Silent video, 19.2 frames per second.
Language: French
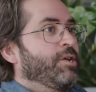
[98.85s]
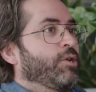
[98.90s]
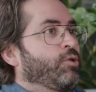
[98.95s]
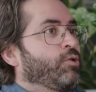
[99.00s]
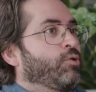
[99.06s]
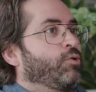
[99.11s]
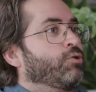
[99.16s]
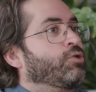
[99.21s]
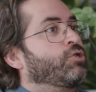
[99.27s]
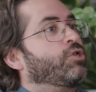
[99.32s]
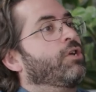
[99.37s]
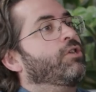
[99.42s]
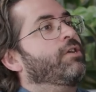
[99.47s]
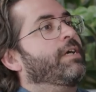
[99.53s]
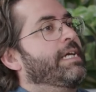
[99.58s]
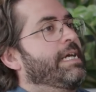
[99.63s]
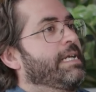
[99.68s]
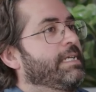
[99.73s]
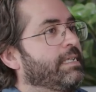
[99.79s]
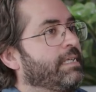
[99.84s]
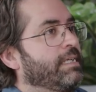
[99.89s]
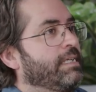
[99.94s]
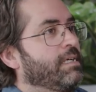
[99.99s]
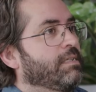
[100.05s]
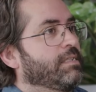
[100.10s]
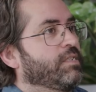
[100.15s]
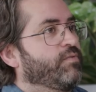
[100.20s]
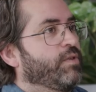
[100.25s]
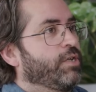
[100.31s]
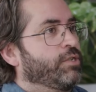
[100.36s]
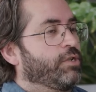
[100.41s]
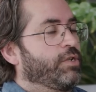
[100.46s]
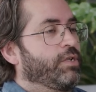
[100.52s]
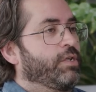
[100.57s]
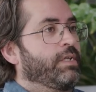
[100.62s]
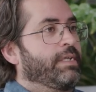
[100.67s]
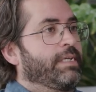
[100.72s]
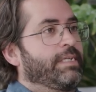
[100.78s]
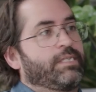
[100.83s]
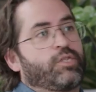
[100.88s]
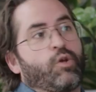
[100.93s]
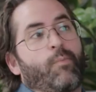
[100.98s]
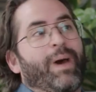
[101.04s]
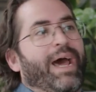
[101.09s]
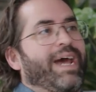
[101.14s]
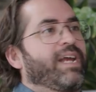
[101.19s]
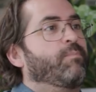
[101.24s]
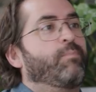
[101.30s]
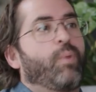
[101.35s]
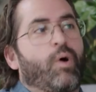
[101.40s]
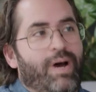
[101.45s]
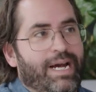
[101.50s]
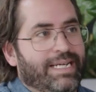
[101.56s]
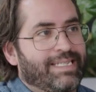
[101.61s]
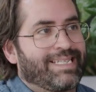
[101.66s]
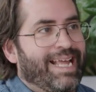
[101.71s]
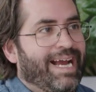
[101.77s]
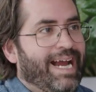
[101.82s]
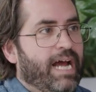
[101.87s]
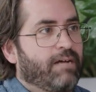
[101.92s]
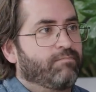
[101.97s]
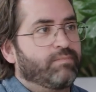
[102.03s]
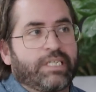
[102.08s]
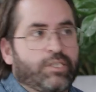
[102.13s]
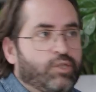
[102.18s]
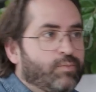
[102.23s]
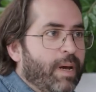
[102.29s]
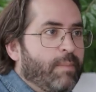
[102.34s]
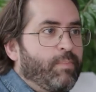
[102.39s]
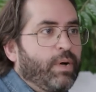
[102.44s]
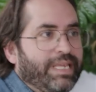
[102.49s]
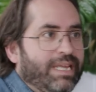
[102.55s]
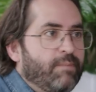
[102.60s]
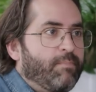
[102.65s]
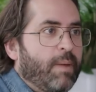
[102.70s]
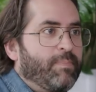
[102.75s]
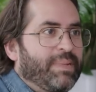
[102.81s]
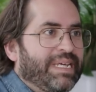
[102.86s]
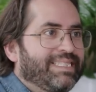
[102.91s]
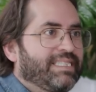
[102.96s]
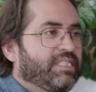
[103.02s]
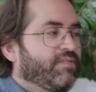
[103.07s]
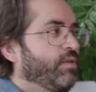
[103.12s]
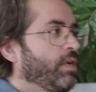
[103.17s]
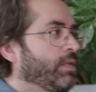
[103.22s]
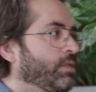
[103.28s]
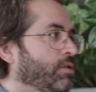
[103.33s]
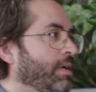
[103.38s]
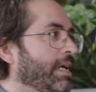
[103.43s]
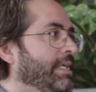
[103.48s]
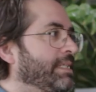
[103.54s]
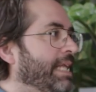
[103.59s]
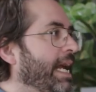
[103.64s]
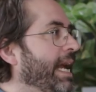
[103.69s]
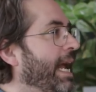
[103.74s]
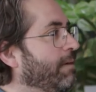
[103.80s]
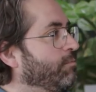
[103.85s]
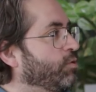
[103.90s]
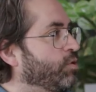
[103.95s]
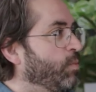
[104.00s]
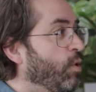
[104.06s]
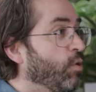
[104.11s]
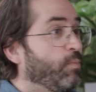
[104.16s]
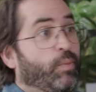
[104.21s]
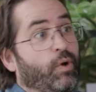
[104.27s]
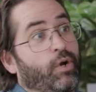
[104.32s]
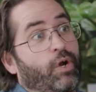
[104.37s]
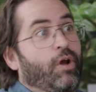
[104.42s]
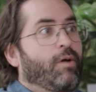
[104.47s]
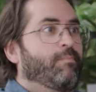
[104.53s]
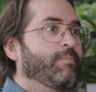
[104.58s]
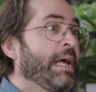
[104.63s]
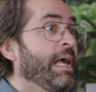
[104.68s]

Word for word: Il y a toutes sortes de réalités dans le divorce qui, ne se prêtent pas à Instagram. Tu tu mets pas tes papiers de divorce sur Instagram. Tu montes pas comme